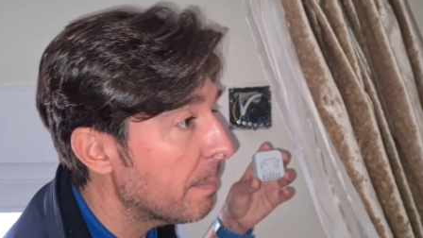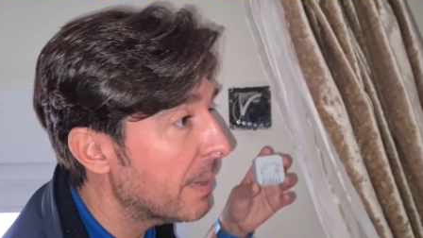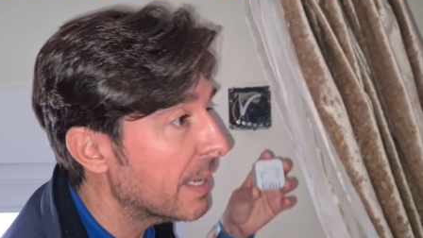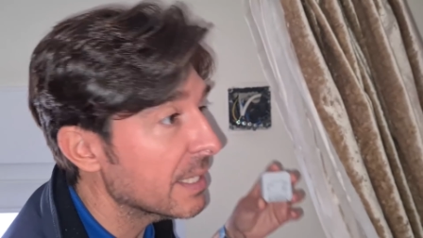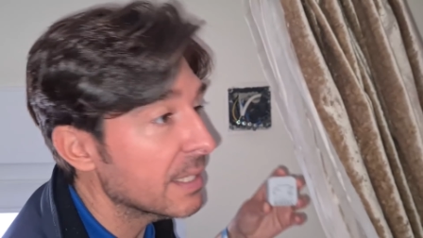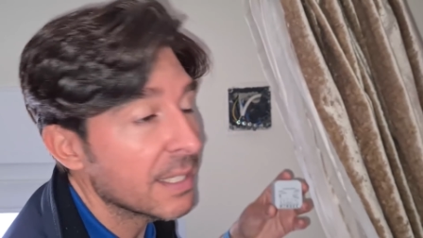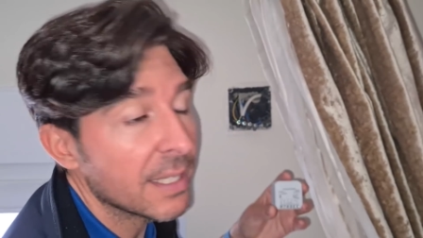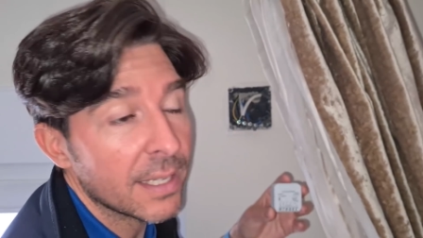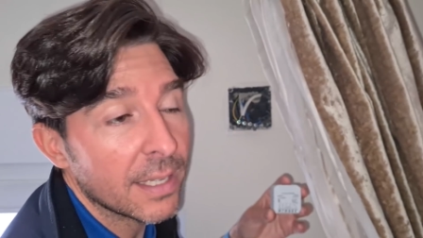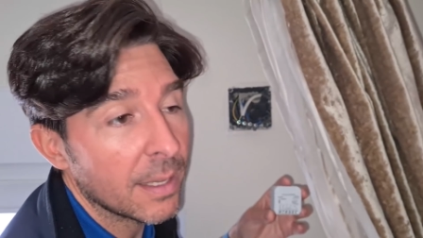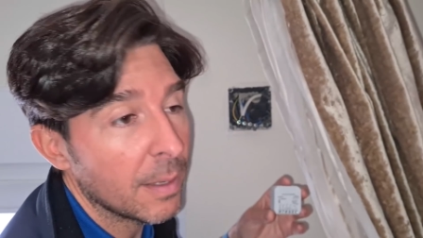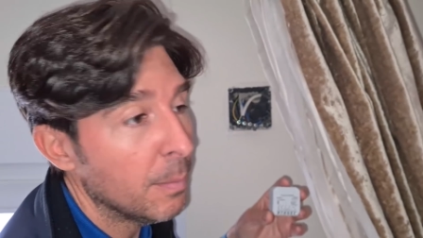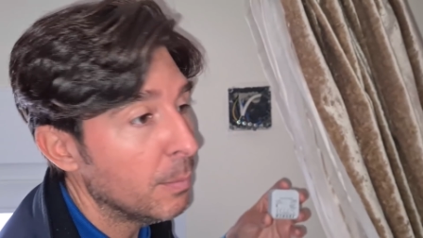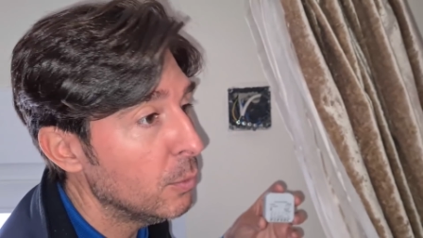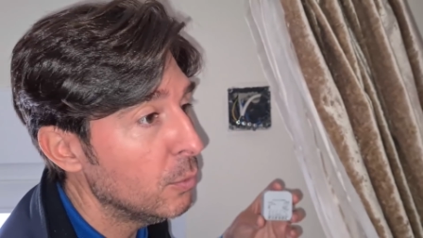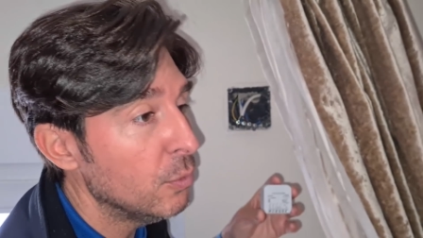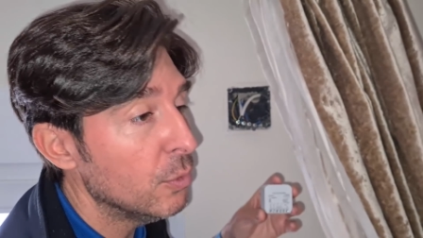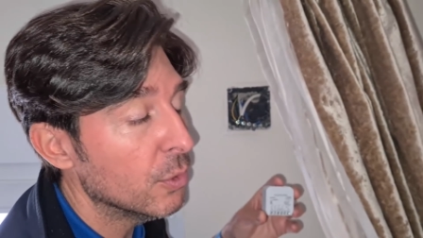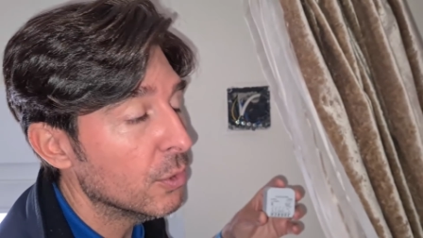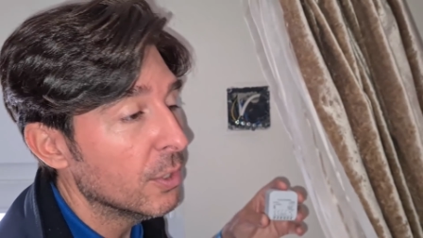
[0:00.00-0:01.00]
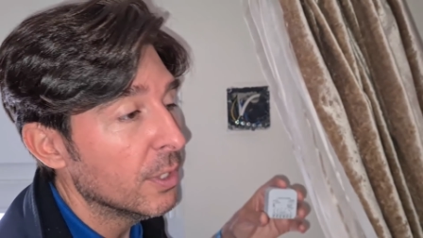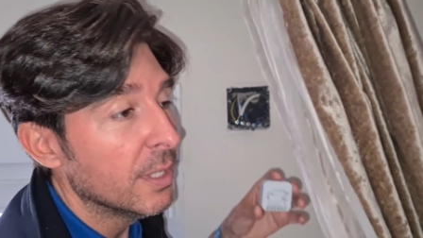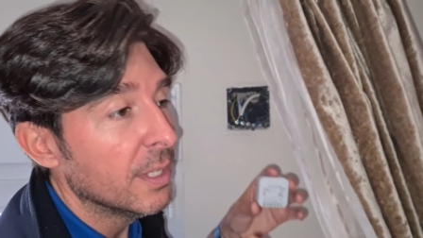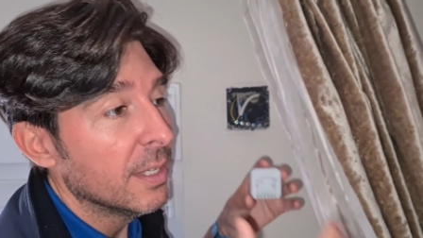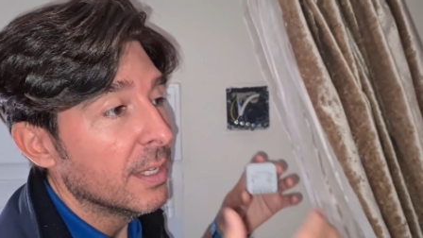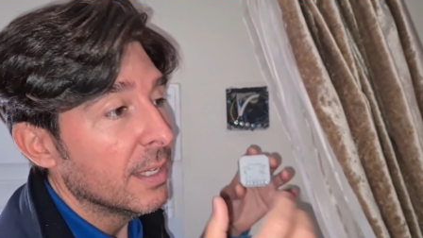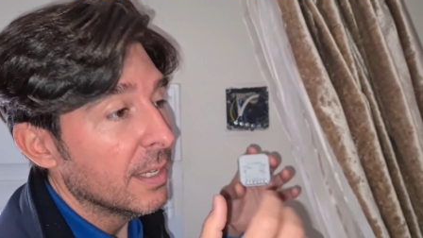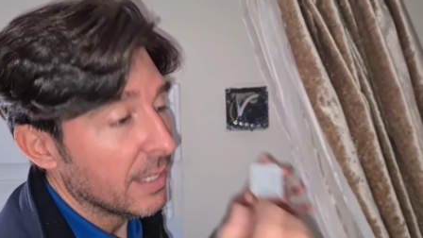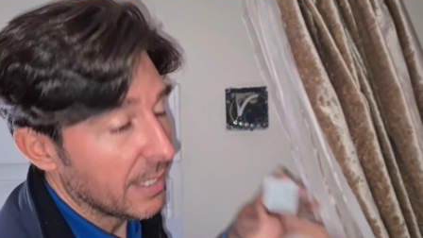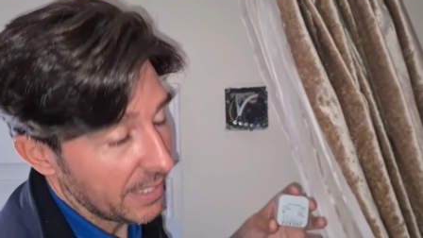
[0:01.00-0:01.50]
parte del mundo,
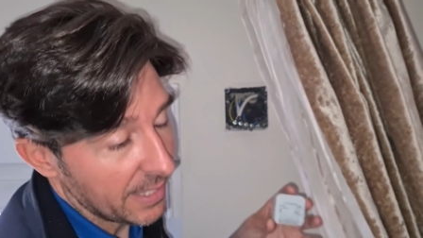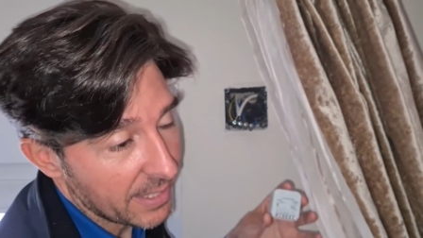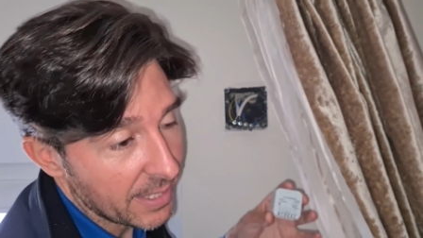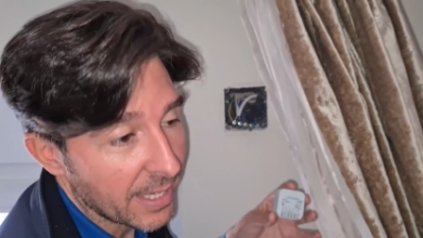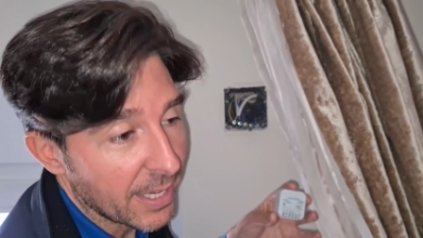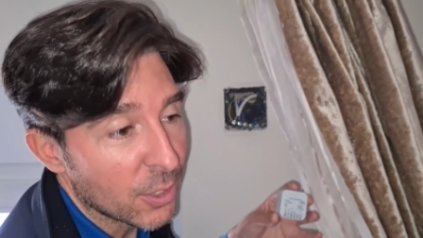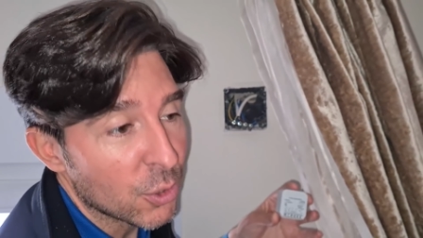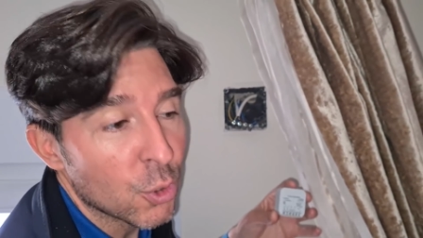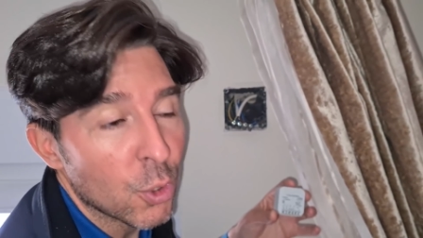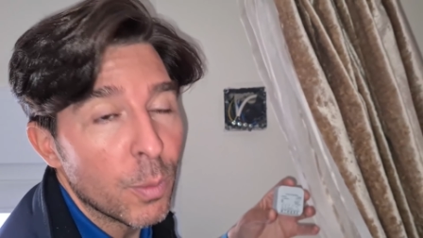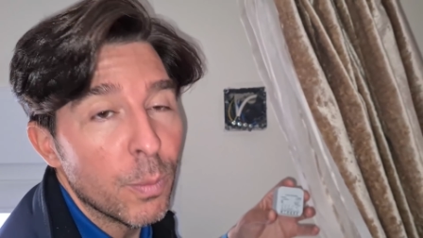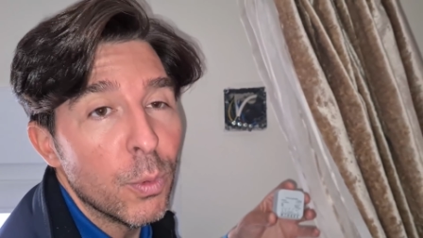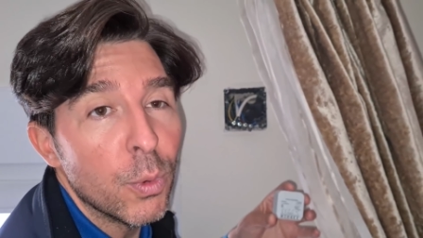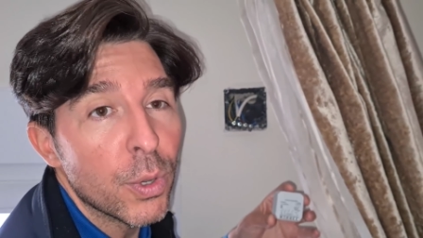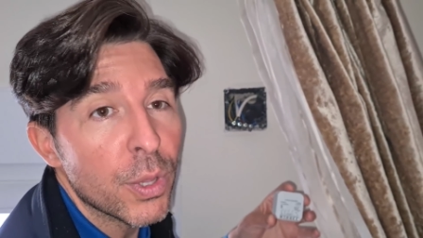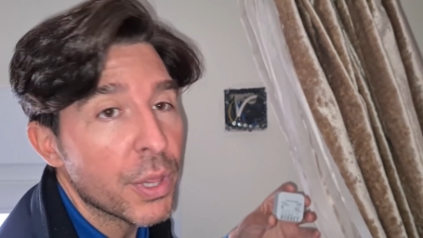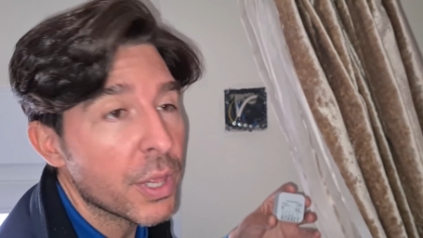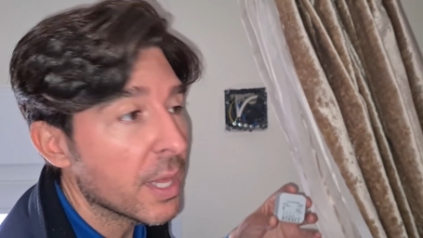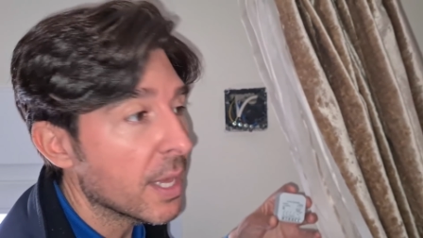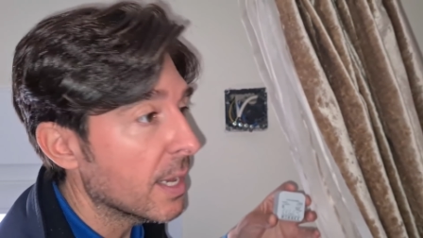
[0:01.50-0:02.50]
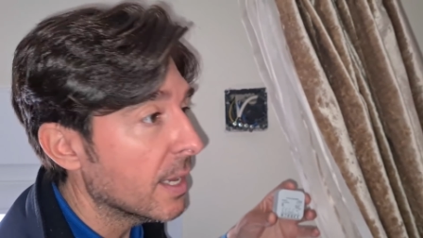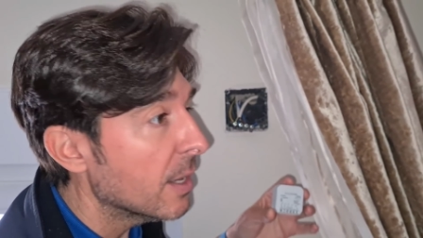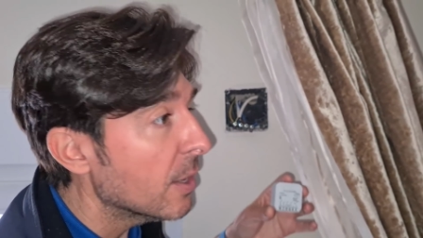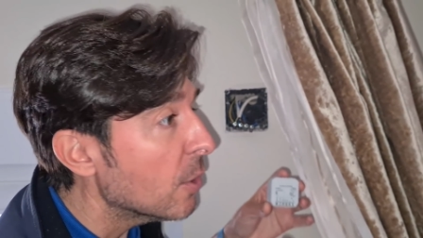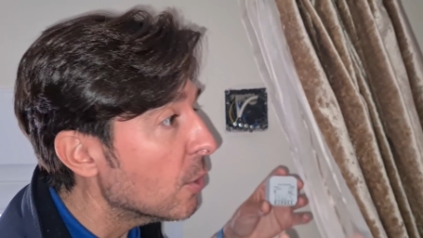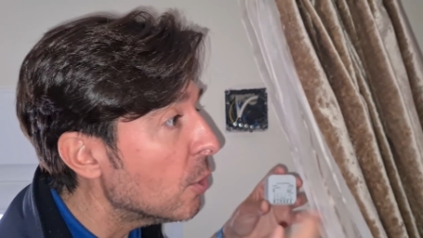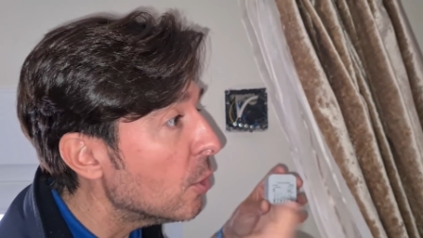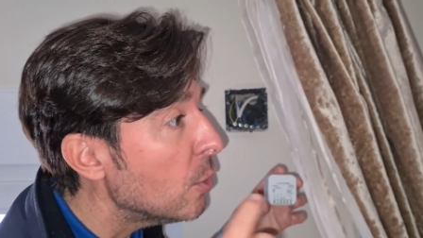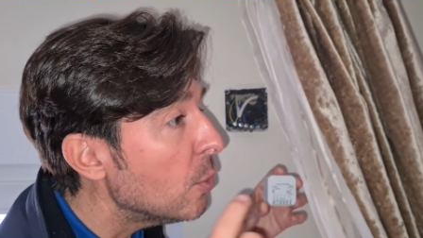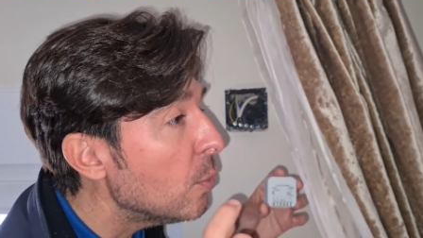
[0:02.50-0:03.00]
en este caso Murcia,
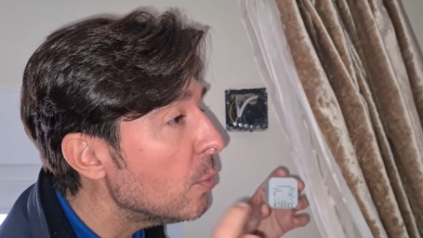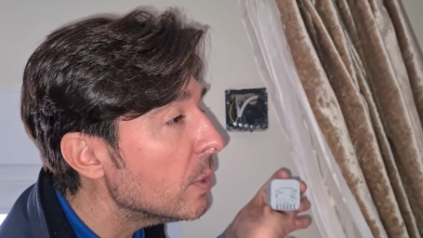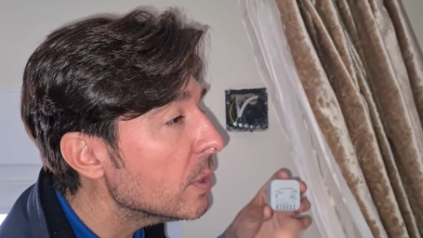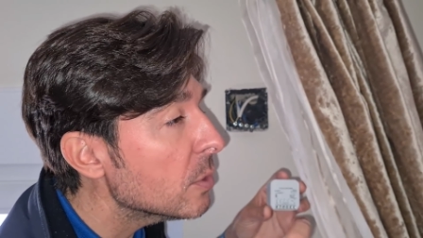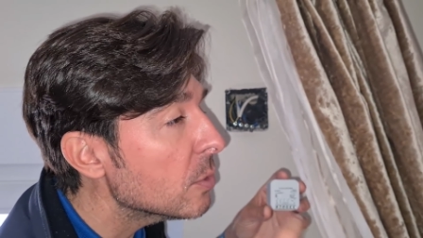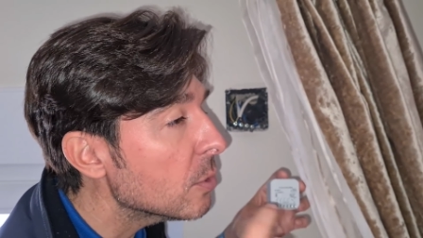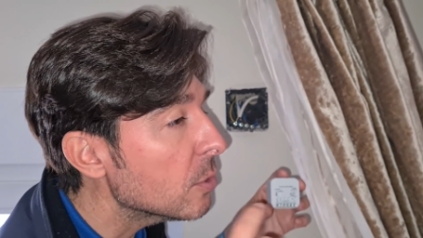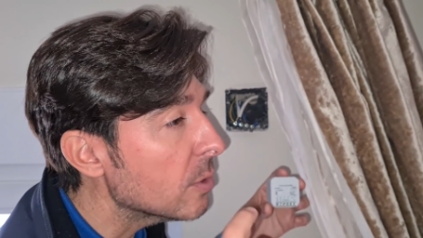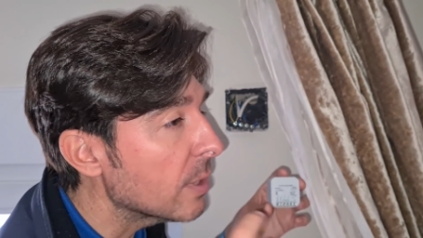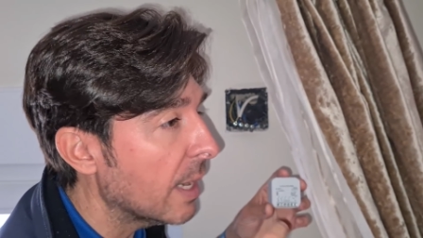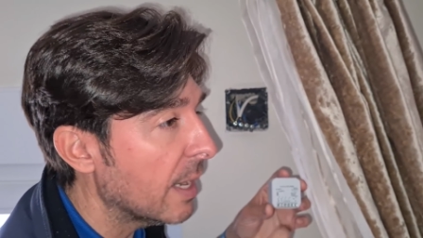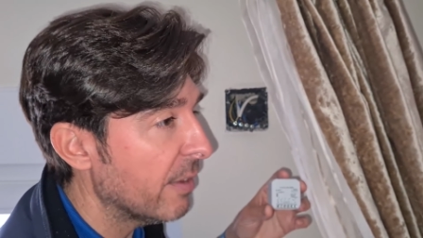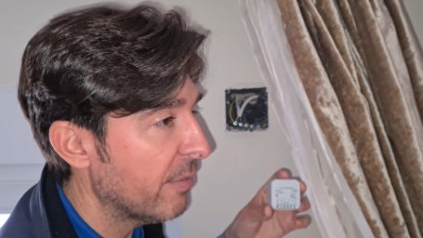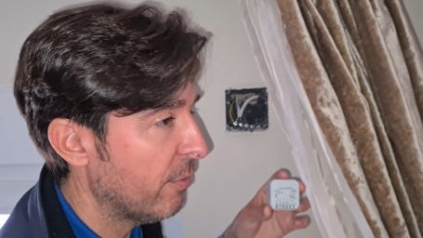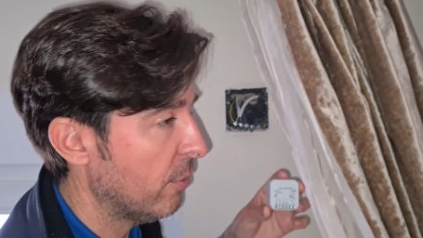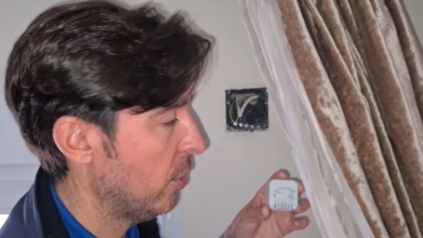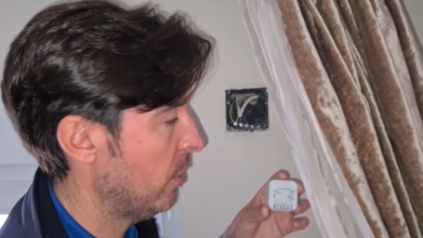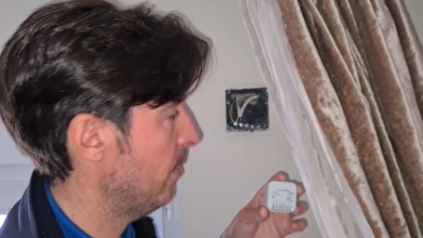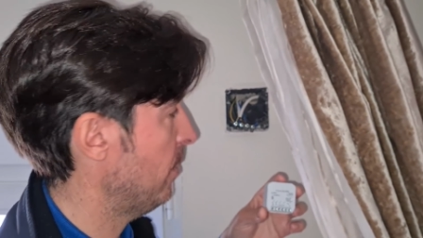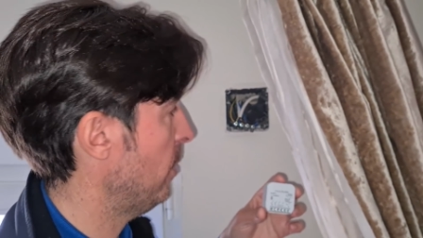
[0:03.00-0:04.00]
con nuestro teléfono